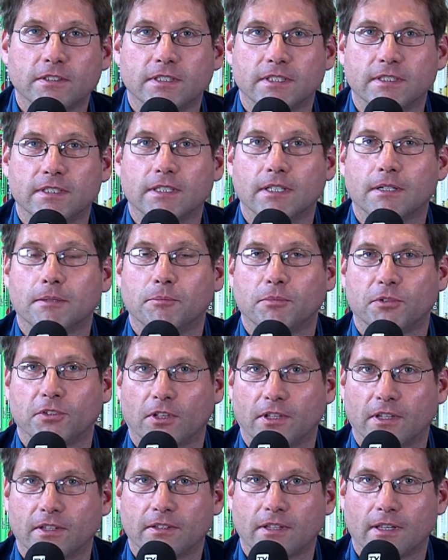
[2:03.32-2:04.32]
sind
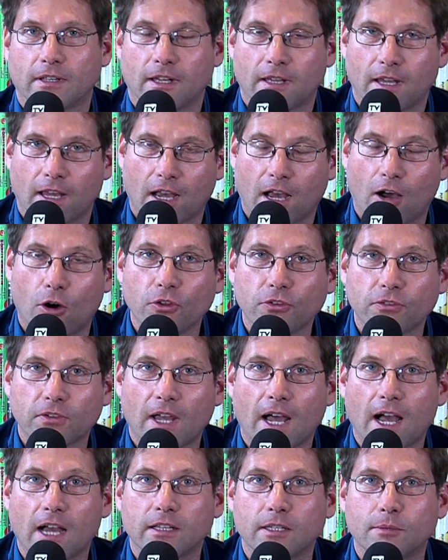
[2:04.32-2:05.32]
besonders
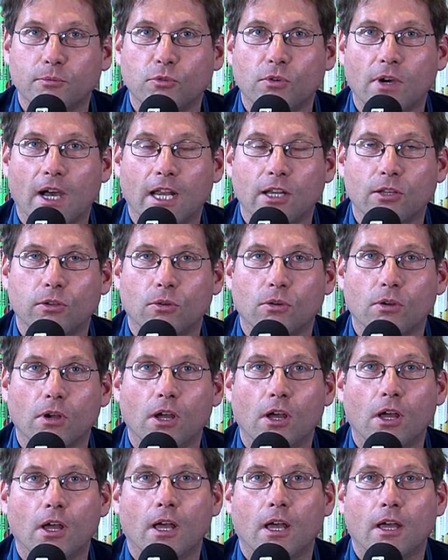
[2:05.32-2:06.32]
herausragende Buchhandlungen
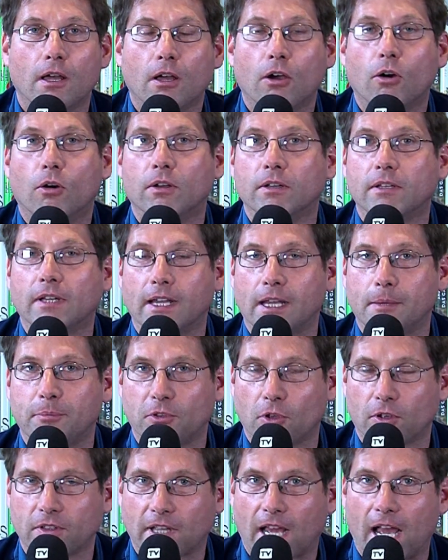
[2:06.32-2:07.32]
und dann gibt es
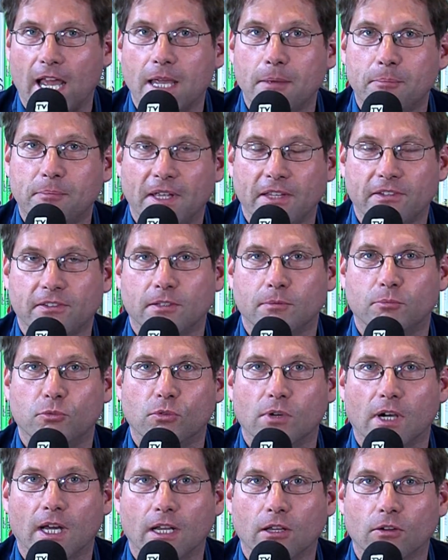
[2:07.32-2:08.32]
noch drei beste
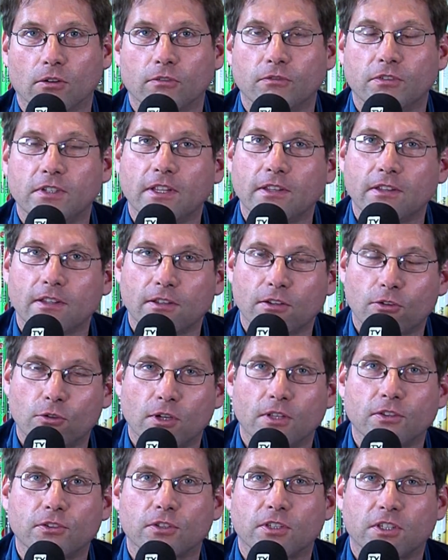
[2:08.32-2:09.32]
Buchhandlungen. Wir
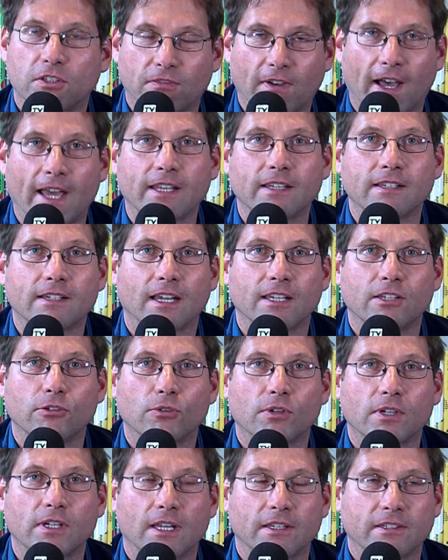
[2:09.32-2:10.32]
gehören zur zweiten
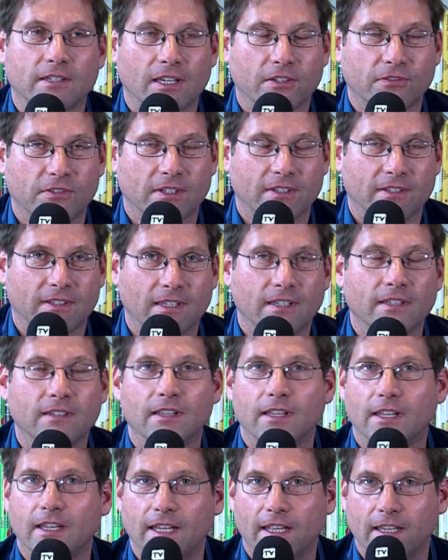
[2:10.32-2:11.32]
Kategorie, das heißt, wir sind
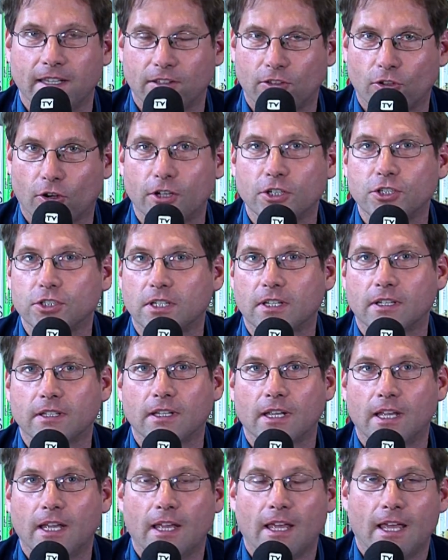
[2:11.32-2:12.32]
in Deutschland
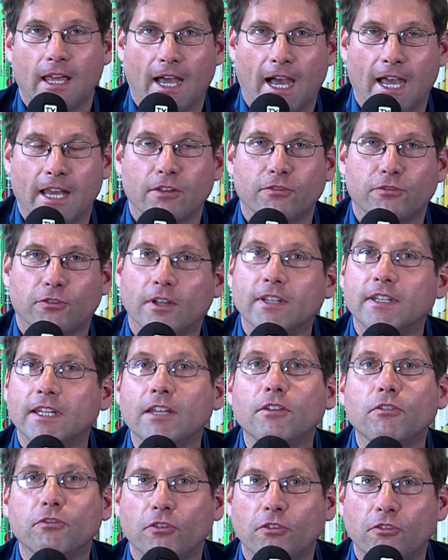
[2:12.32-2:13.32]
eine von
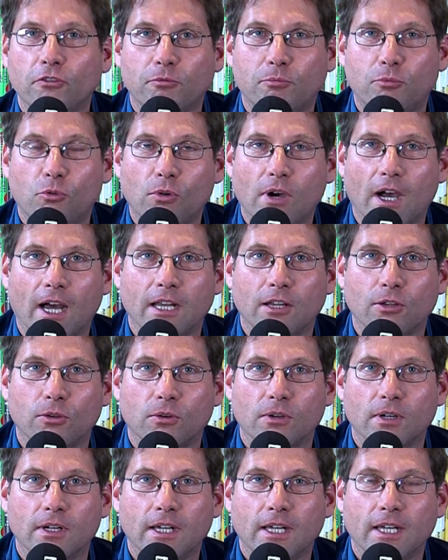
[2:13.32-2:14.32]
den fünf
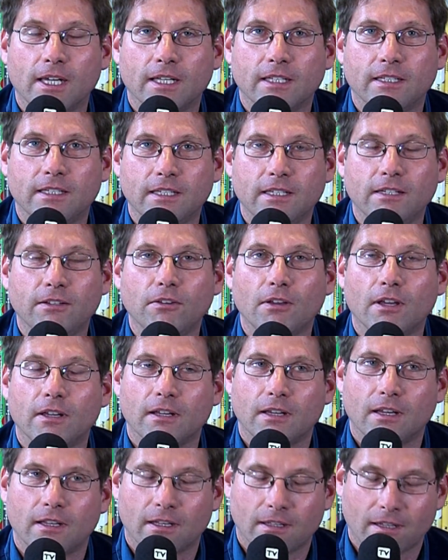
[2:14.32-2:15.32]
Buchhandlungen, die
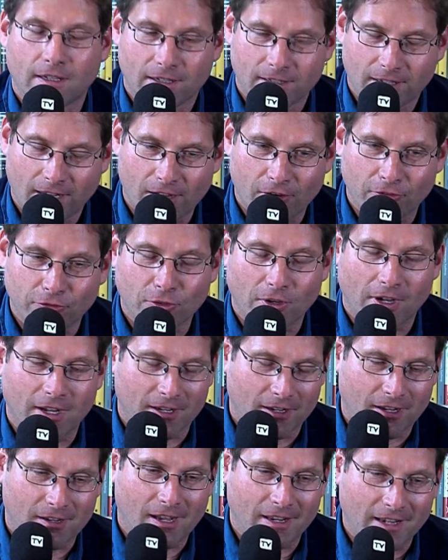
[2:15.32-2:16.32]
auf, äh,
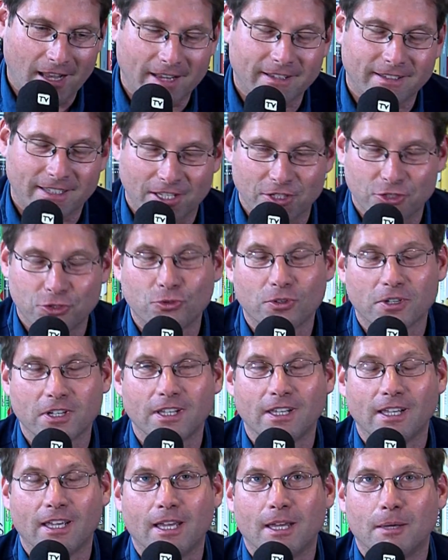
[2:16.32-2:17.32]
anhand der
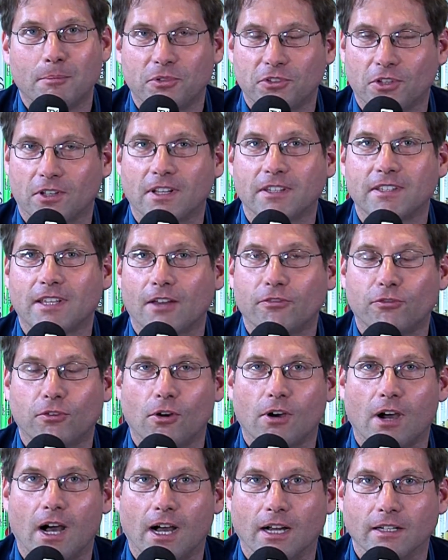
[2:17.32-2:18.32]
Jury besonders
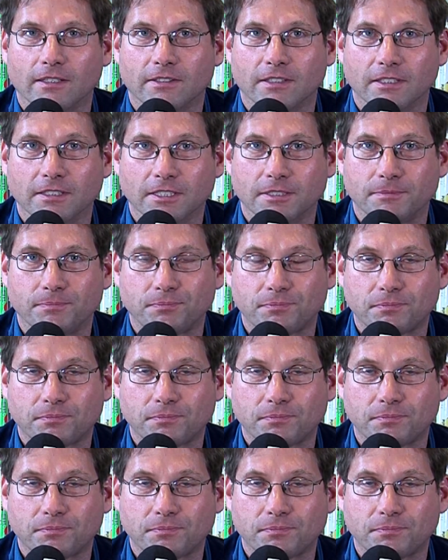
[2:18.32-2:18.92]
hervorragend sind.